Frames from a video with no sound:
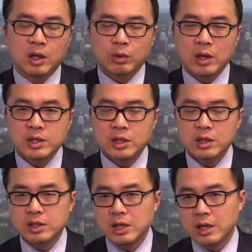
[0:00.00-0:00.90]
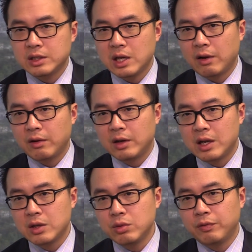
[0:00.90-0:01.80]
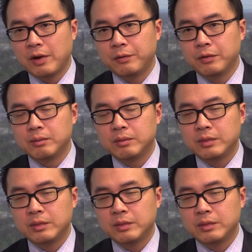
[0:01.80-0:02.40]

短期上下连续反复，